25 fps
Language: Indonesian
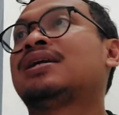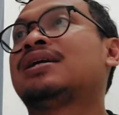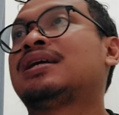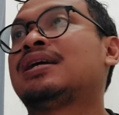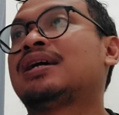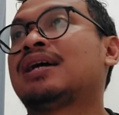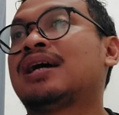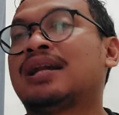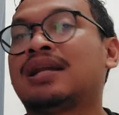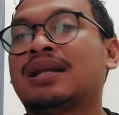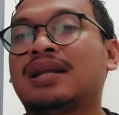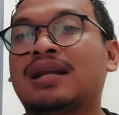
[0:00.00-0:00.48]

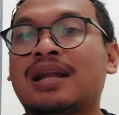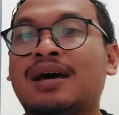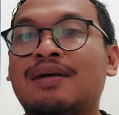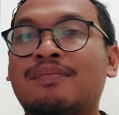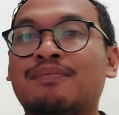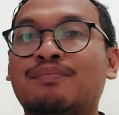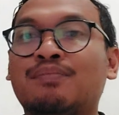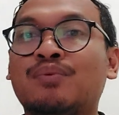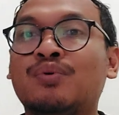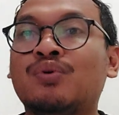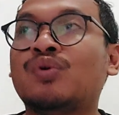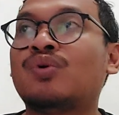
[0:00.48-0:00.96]
dengan
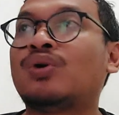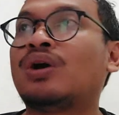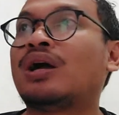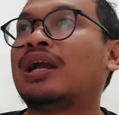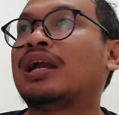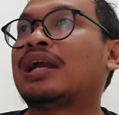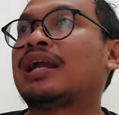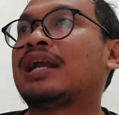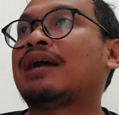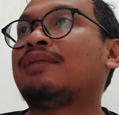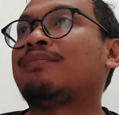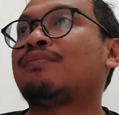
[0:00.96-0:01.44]

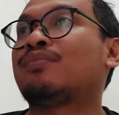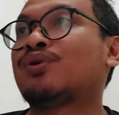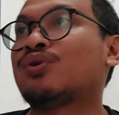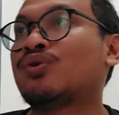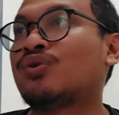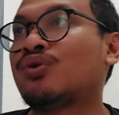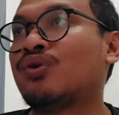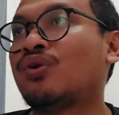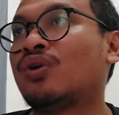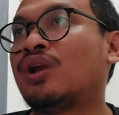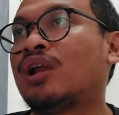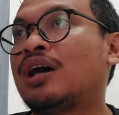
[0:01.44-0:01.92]

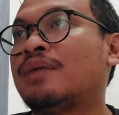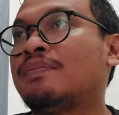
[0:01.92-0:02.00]
66 gol.